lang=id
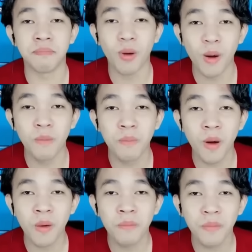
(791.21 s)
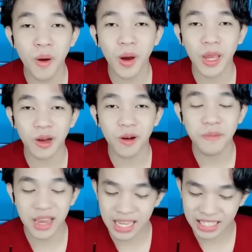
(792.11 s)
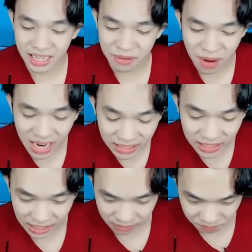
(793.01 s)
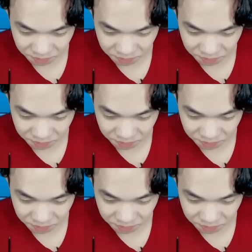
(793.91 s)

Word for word: Boboiboy. Oh my god, keren banget ya.